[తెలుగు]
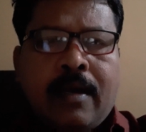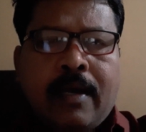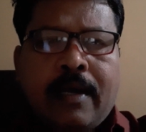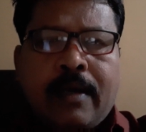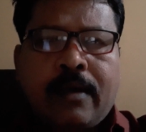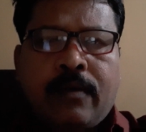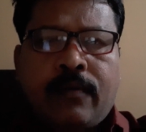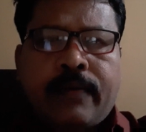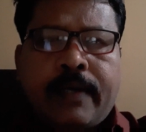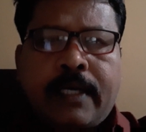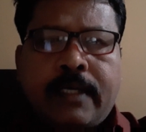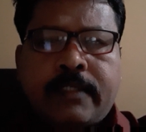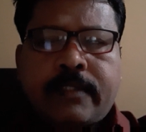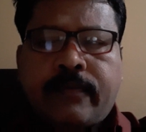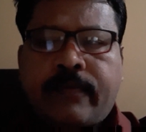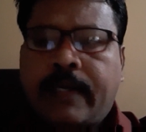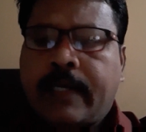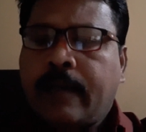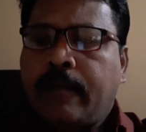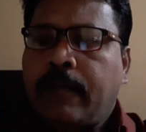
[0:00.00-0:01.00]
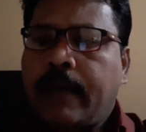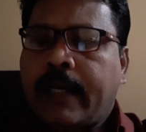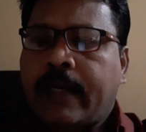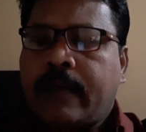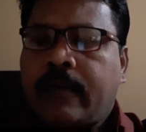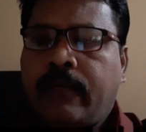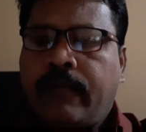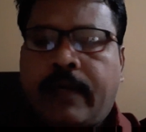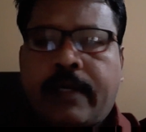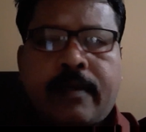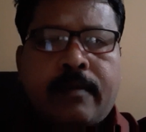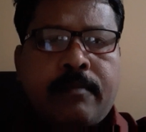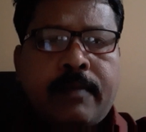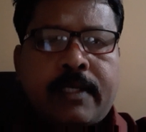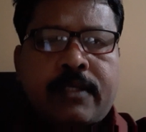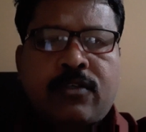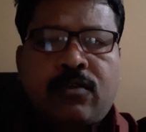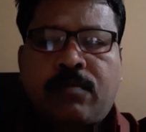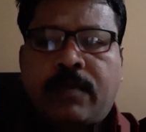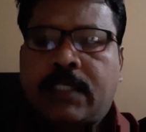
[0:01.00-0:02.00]
హలో ఫ్రెండ్స్ వెల్కమ్ బ్యాక్ వెల్కమ్
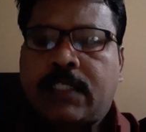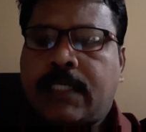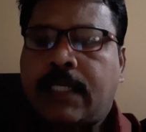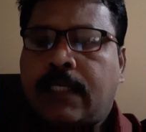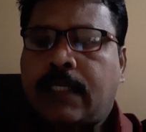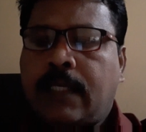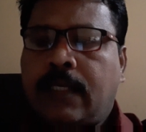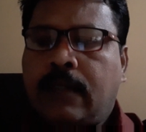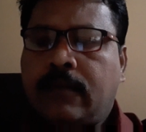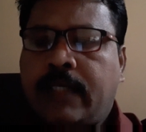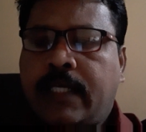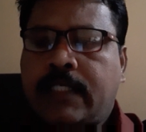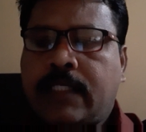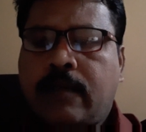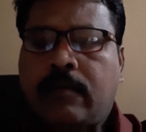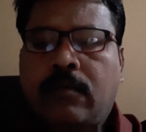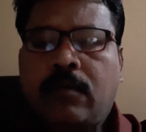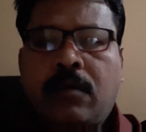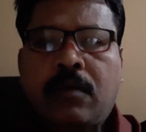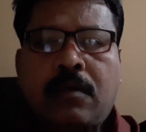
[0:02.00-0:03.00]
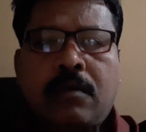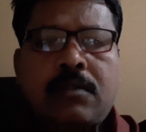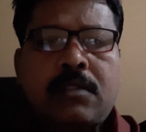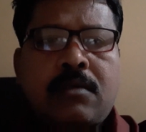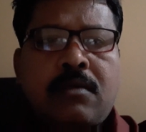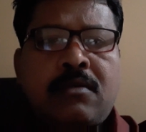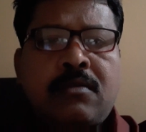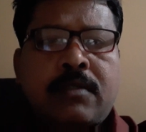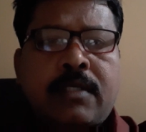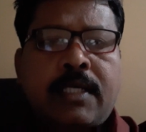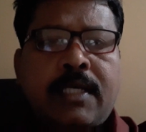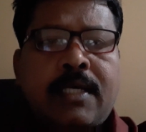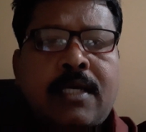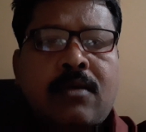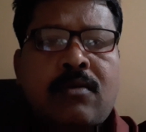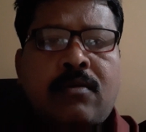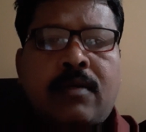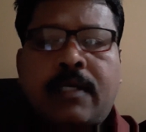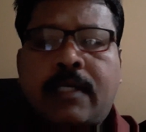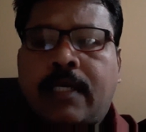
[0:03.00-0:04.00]
బ్యాక్ టు మై ఛానల్ దేశంలో రోజు రోజుకి
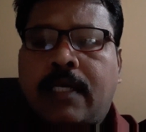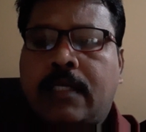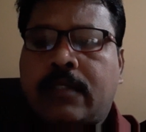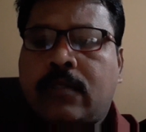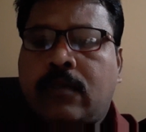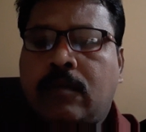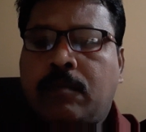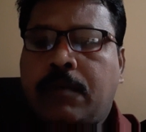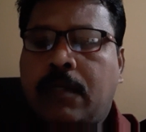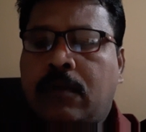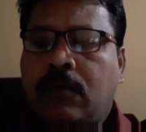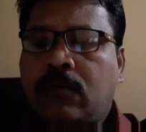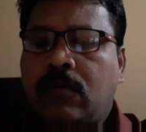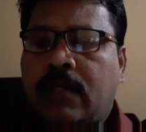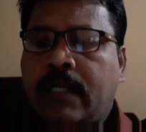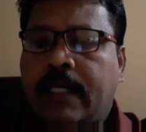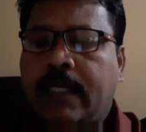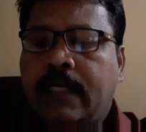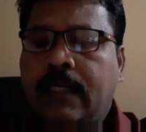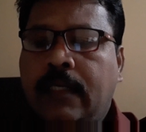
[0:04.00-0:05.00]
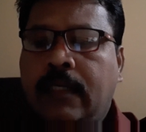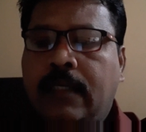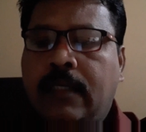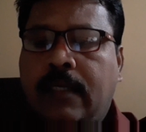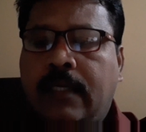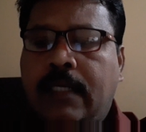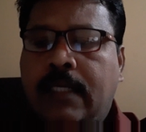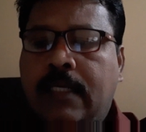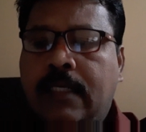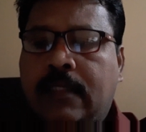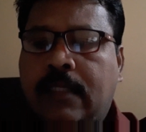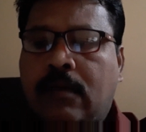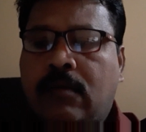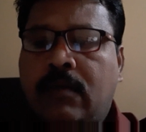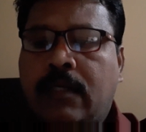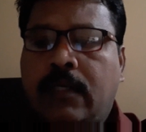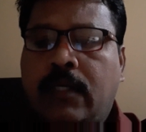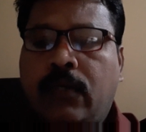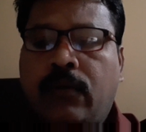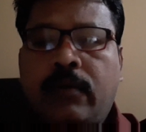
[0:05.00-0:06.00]
కరోనా కేసులు పెరుగుతున్నాయి ఈ
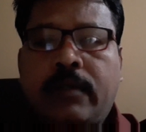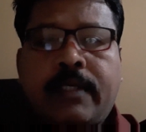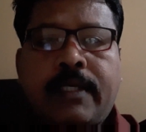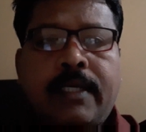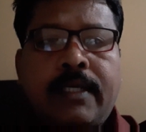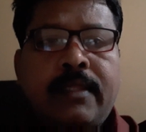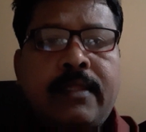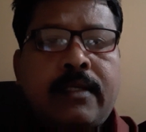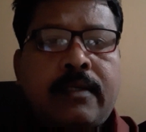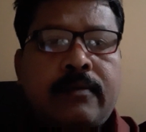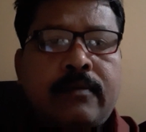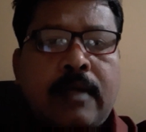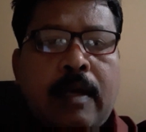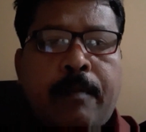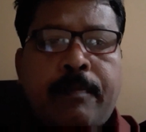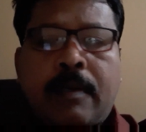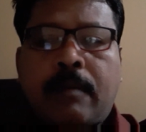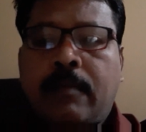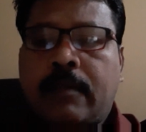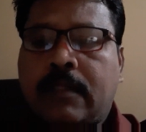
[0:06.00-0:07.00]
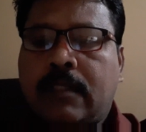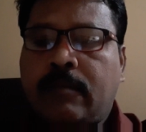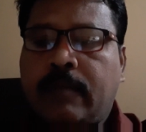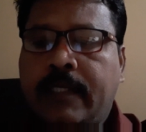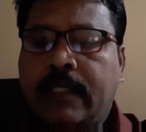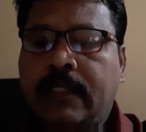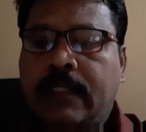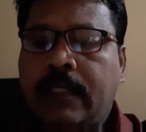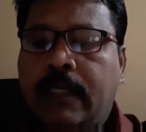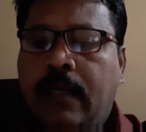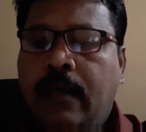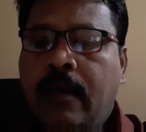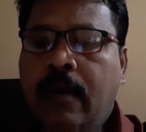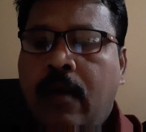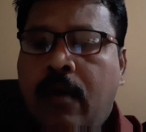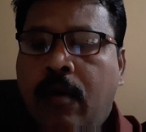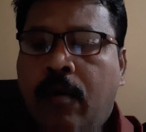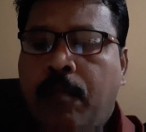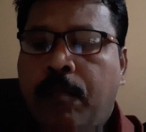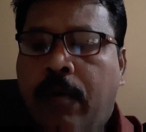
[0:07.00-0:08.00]
తరుణంలో కేంద్రం అప్రమత్తమైంది
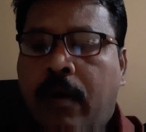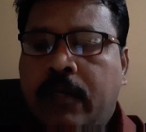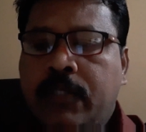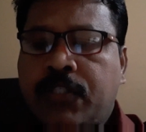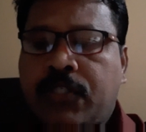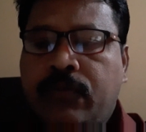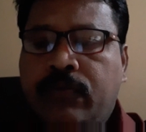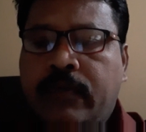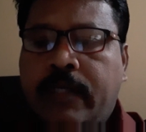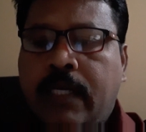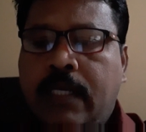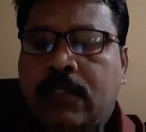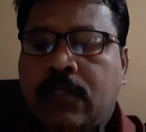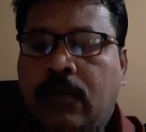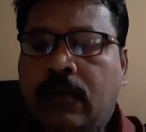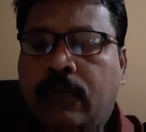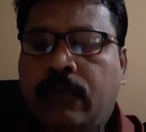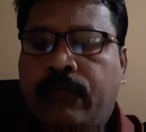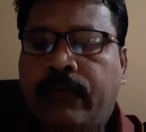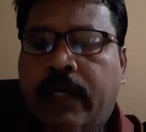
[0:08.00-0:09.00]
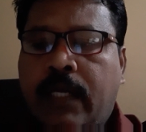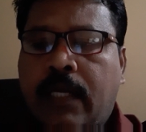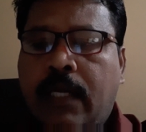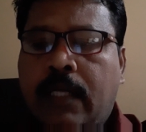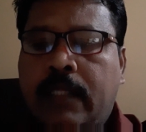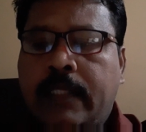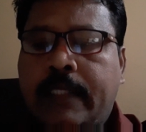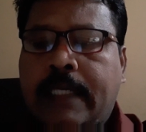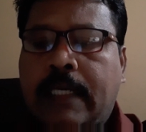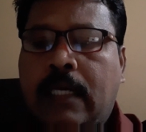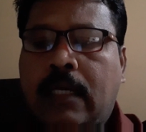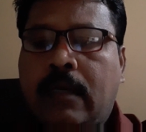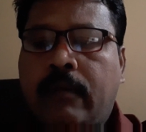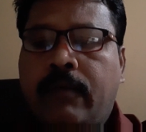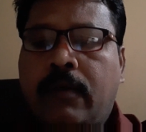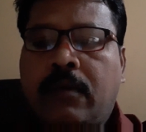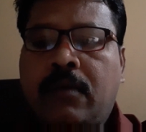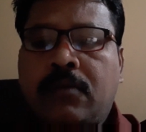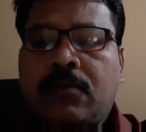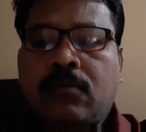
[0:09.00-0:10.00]
పాజిటివ్ కేసులు వేలాదిగా
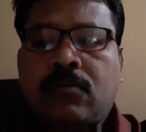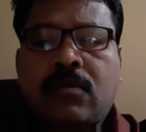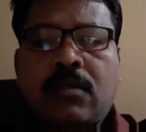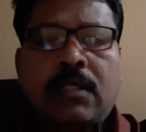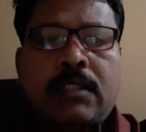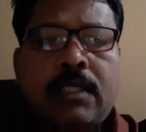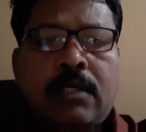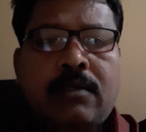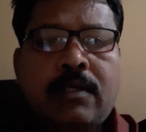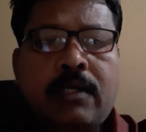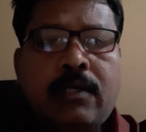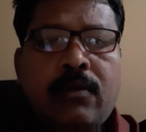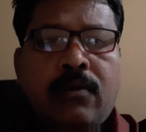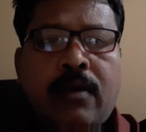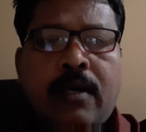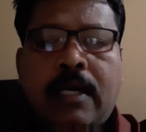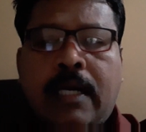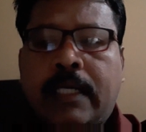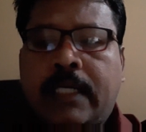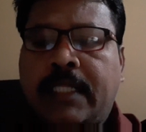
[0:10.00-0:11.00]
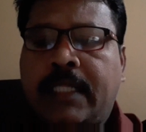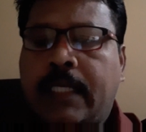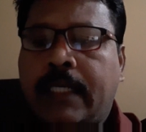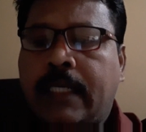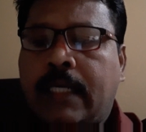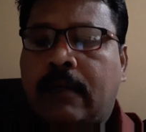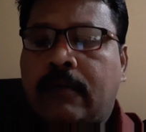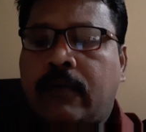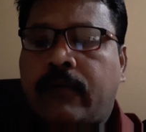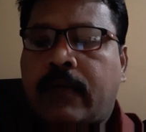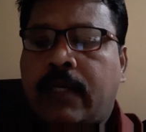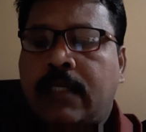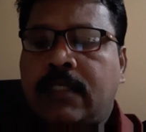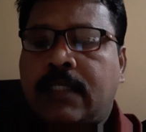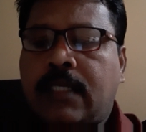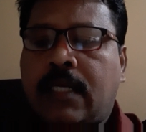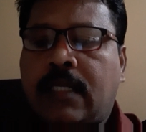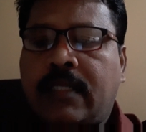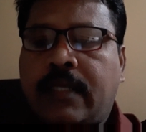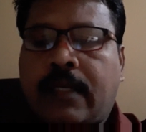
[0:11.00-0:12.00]
వెలుగు చూస్తున్న తరుణంలో కఠినంగా
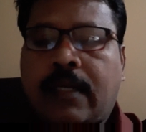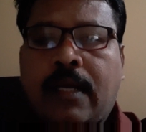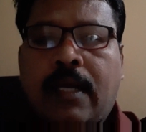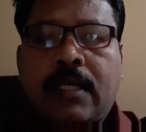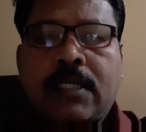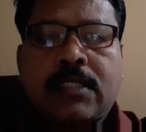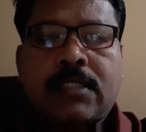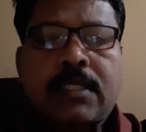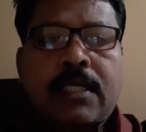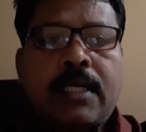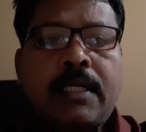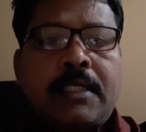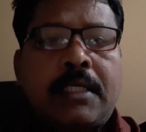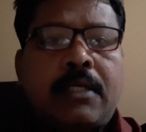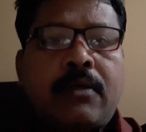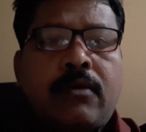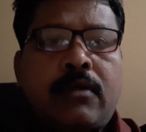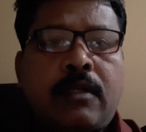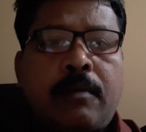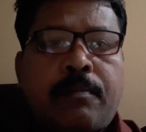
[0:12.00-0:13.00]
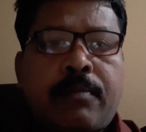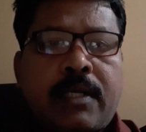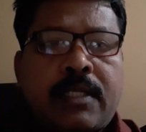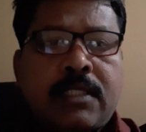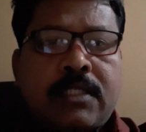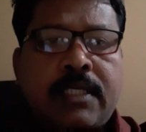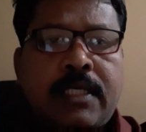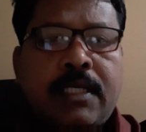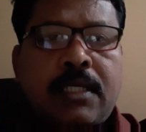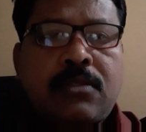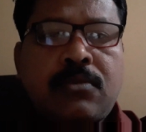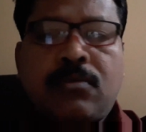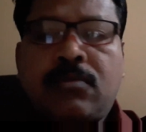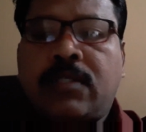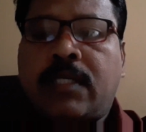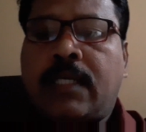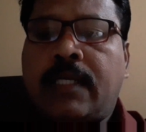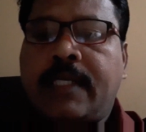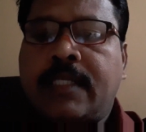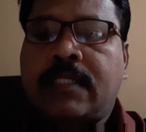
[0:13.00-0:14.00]
వ్యవహరించాలని రాష్ట్రాలకి కొన్ని ప్రత్యేక
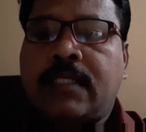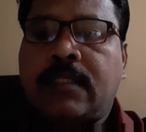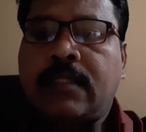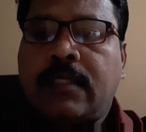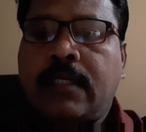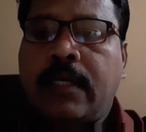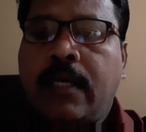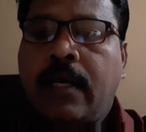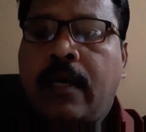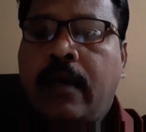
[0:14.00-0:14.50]
సూచనలు ఇచ్చింది